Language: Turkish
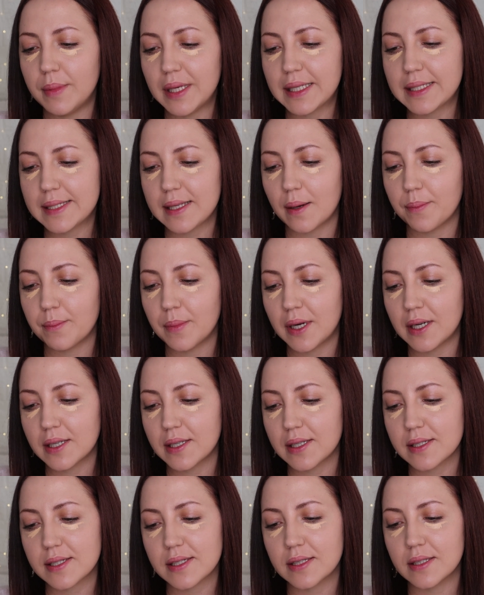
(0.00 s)
Mix Up
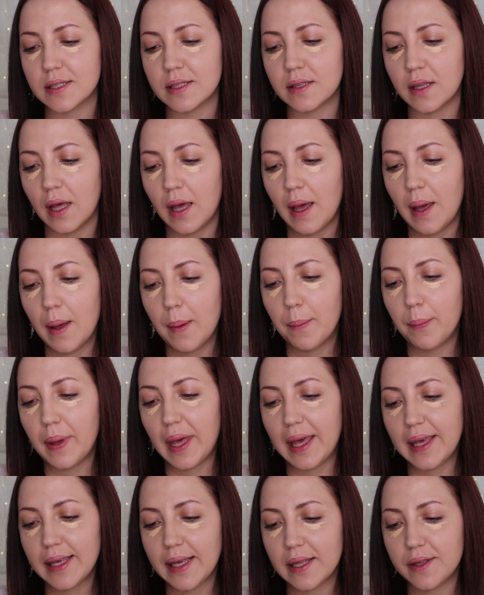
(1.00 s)
markasının
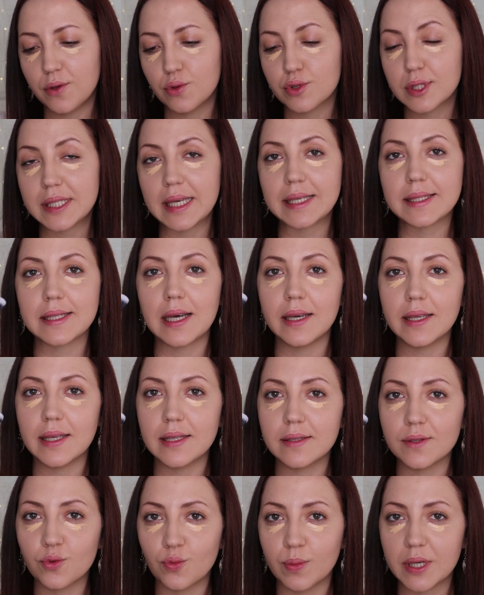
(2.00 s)

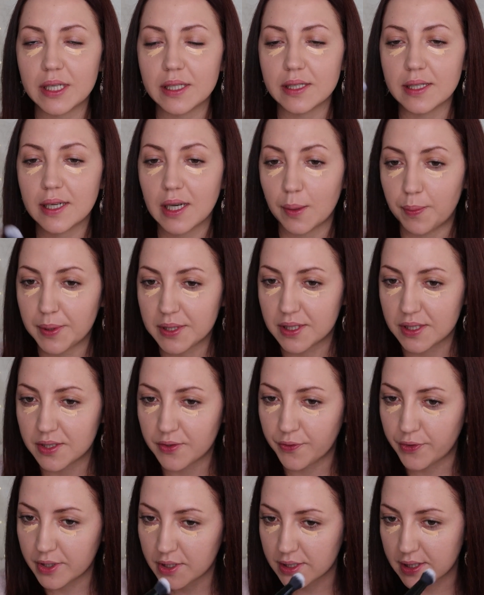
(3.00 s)
P787 numaralı
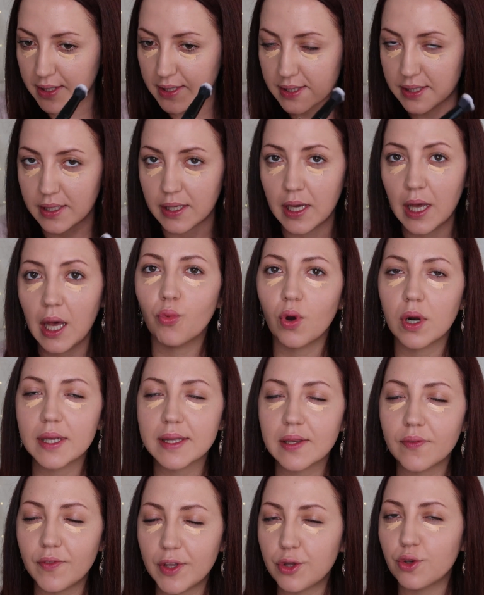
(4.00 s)
kapatıcı fırçası. Bu
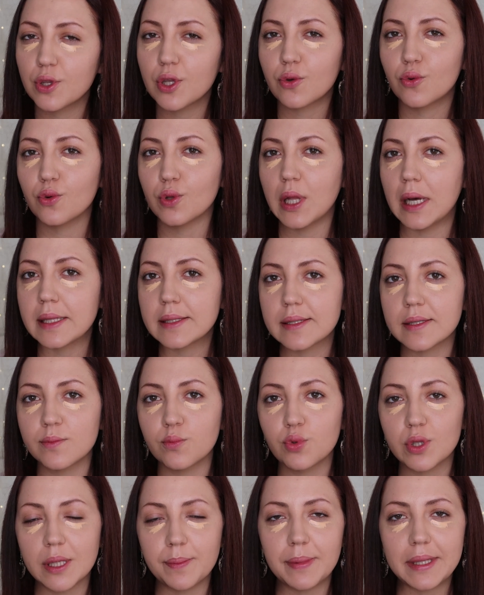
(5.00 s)
arada videoda
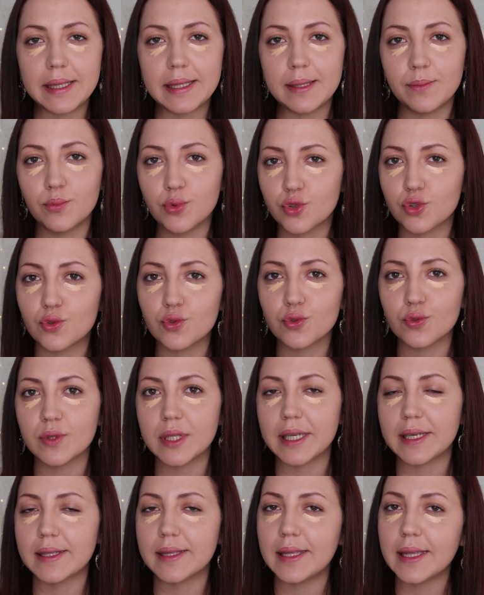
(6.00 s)
kullandığım, bulabildiğim bütün
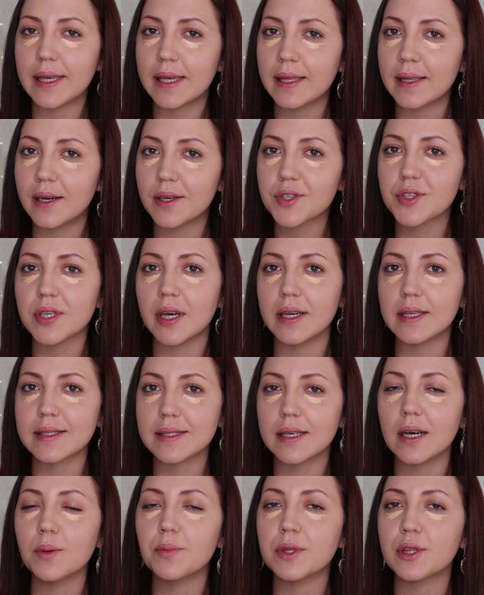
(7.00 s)
ürünlerin linkini aşağıya
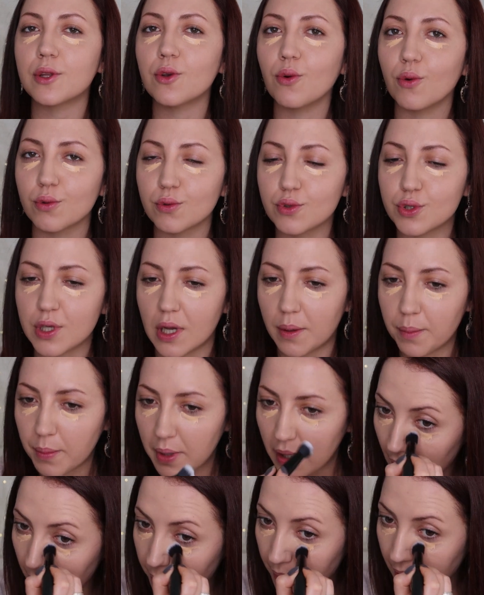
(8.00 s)
sabitliyor
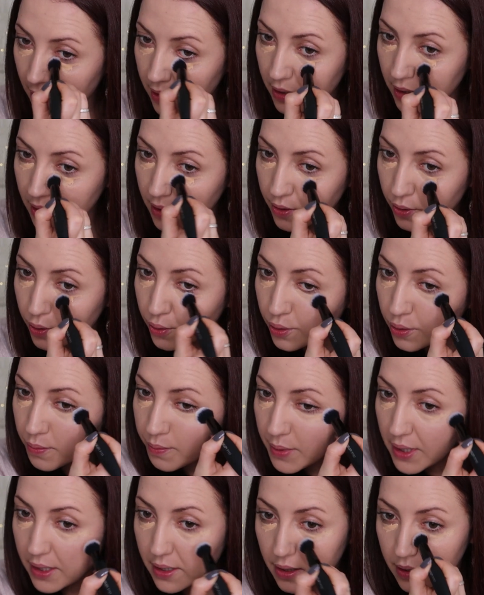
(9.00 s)
olacağım. Hemen
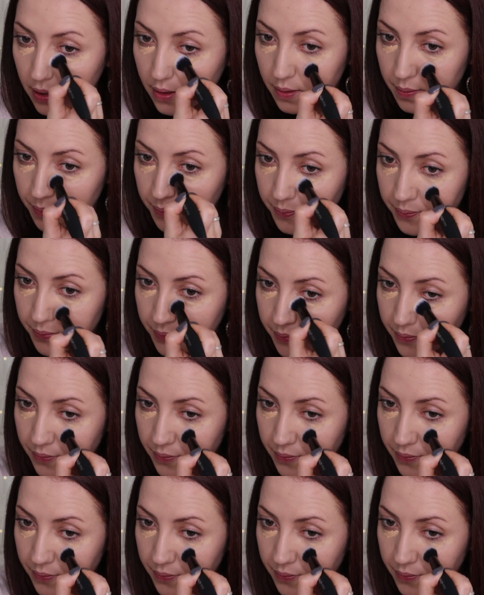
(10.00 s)
yayıyorum bakalım.